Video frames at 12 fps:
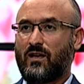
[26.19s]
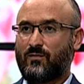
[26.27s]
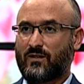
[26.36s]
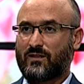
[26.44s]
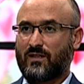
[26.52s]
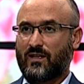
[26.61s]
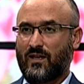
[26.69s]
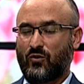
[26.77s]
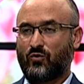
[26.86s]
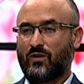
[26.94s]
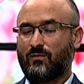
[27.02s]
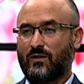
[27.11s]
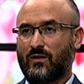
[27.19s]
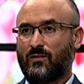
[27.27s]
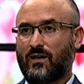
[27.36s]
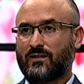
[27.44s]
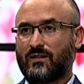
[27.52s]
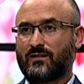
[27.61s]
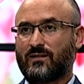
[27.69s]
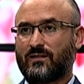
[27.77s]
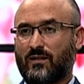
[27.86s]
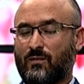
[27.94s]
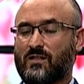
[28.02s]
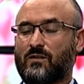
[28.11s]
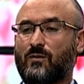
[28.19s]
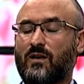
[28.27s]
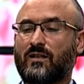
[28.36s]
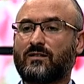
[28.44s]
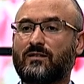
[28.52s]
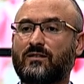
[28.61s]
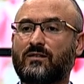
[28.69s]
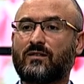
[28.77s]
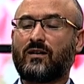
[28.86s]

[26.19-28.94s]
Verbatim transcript: emredilen en önemli ibadet namaz ibadetidir.